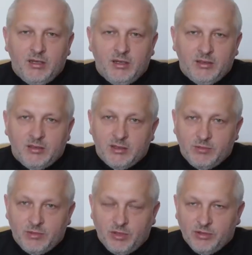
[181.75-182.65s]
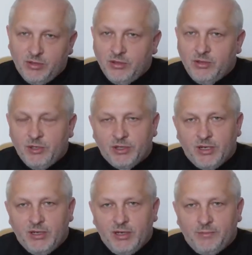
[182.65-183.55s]
E, sprzątnąć
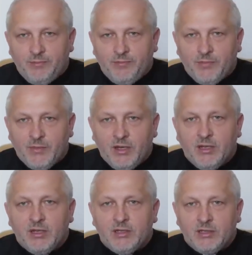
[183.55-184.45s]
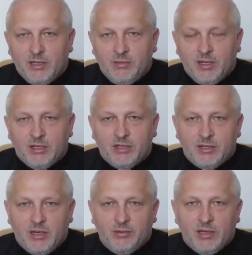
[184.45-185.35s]
mieszkanie, zebrać
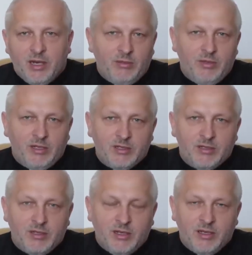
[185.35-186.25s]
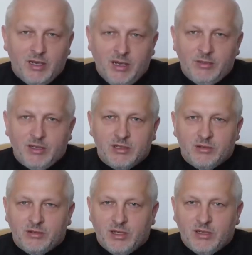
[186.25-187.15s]
cały hamec. Hamec
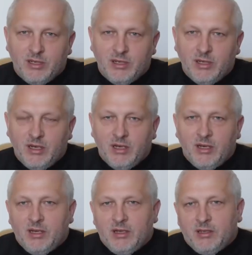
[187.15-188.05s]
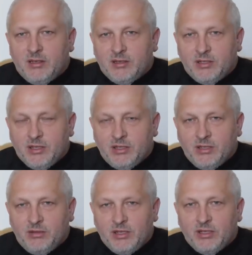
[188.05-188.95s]
to takie e, rzeczy,
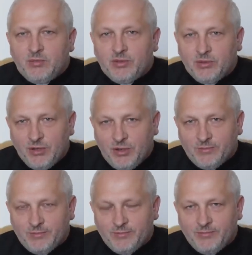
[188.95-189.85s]
które się psują.